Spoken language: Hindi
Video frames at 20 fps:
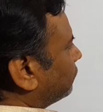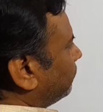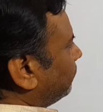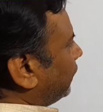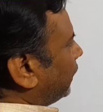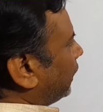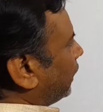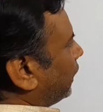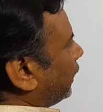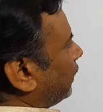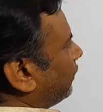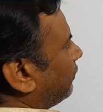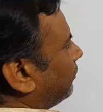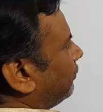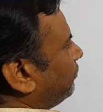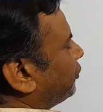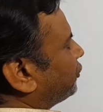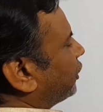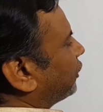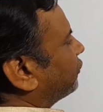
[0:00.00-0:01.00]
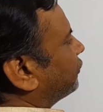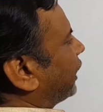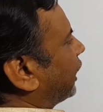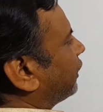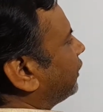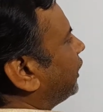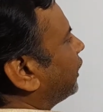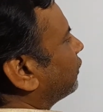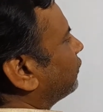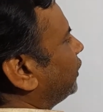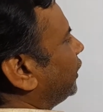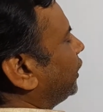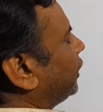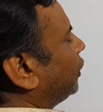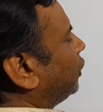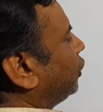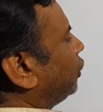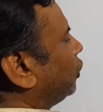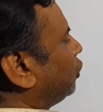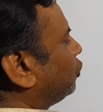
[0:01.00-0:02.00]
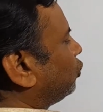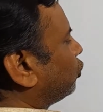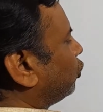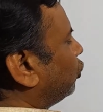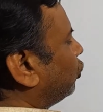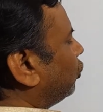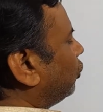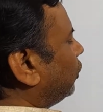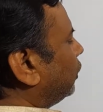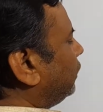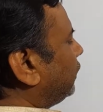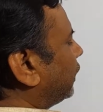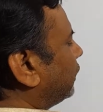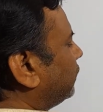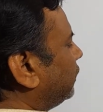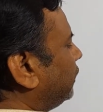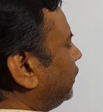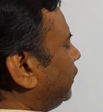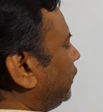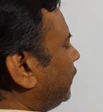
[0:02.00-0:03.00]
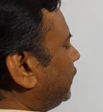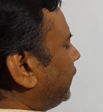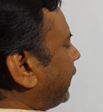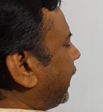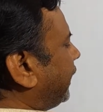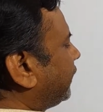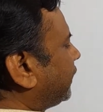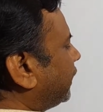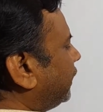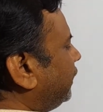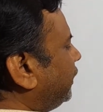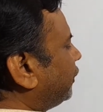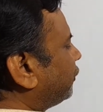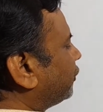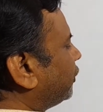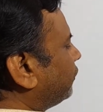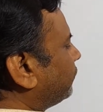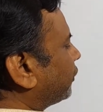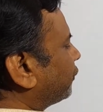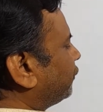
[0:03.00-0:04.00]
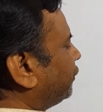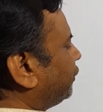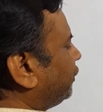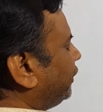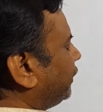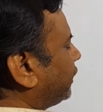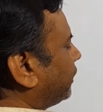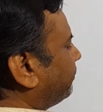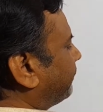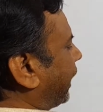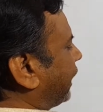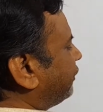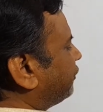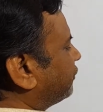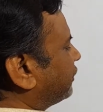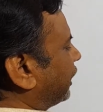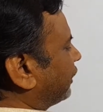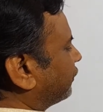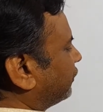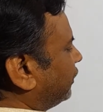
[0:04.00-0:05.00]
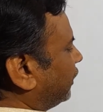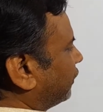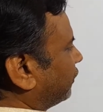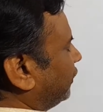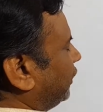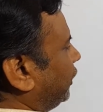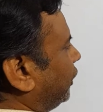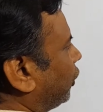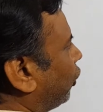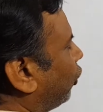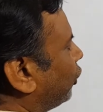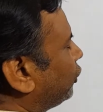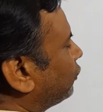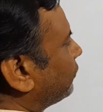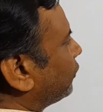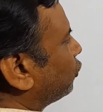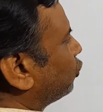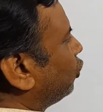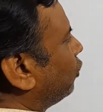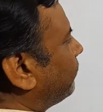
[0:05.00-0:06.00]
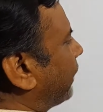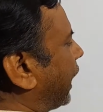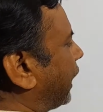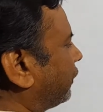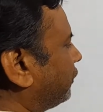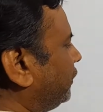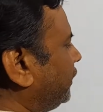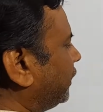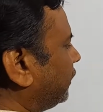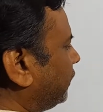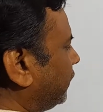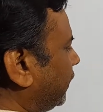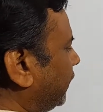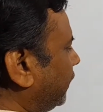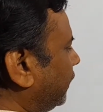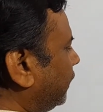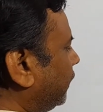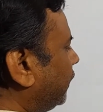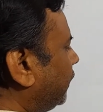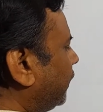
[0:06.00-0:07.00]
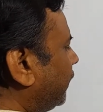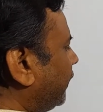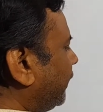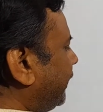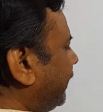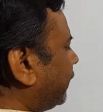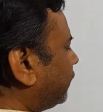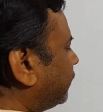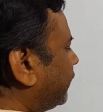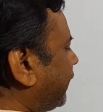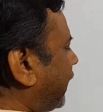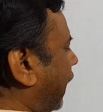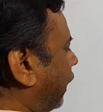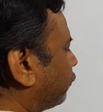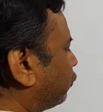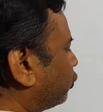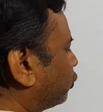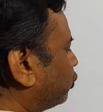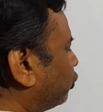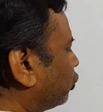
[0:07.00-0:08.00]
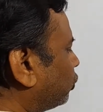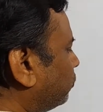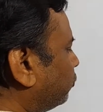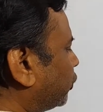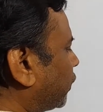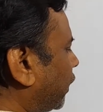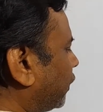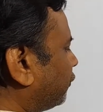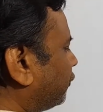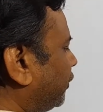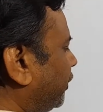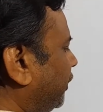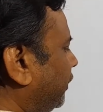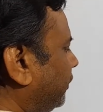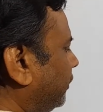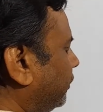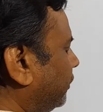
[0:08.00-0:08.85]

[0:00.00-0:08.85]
मिस्टर सैडलर थे जो इंग्लैंड के लीड्स यूनिवर्सिटी के वाइस चांसलर थे और इसमें दो भारतीय थे एक थे आशुतोष मुखर्जी